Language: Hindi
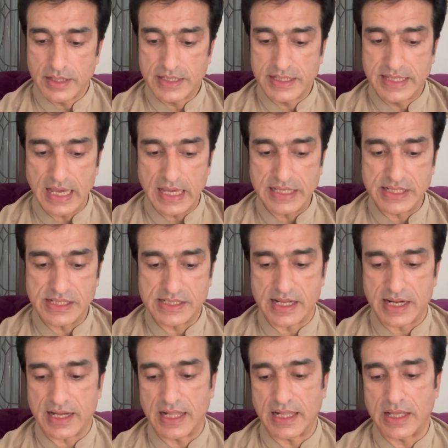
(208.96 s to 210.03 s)
ये चीज़
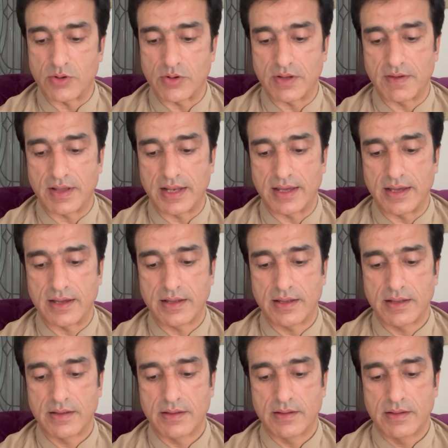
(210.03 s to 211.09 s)
ज़रा क्लियर होने वाली है
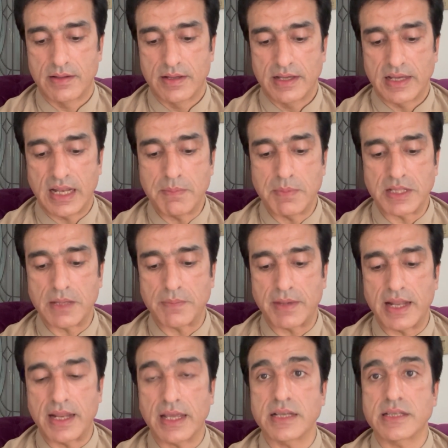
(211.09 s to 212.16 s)
यानी मतलब कह
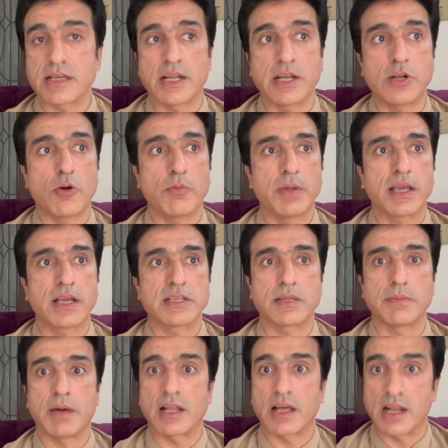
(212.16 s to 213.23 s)
रहे हैं कि साने नौ मई का
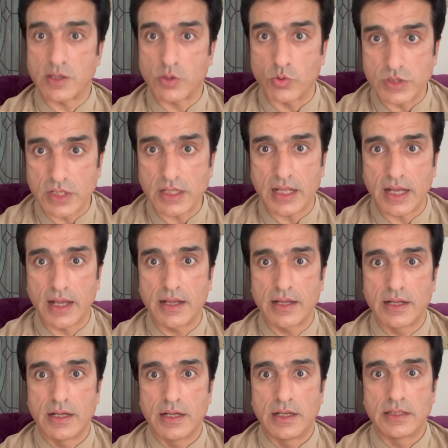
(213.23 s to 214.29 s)
इस्तेमाल गलत हो सकता है
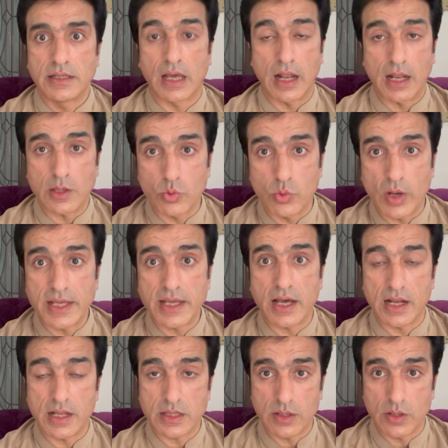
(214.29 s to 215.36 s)
या गलत हुआ या
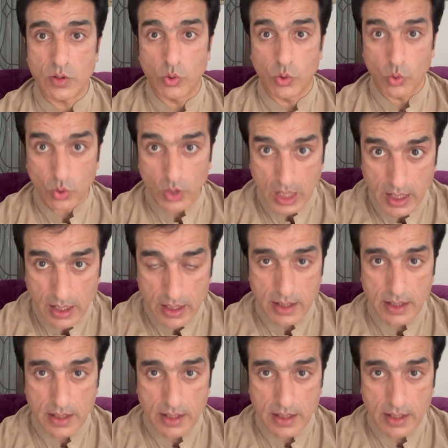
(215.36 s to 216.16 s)
गलत होगा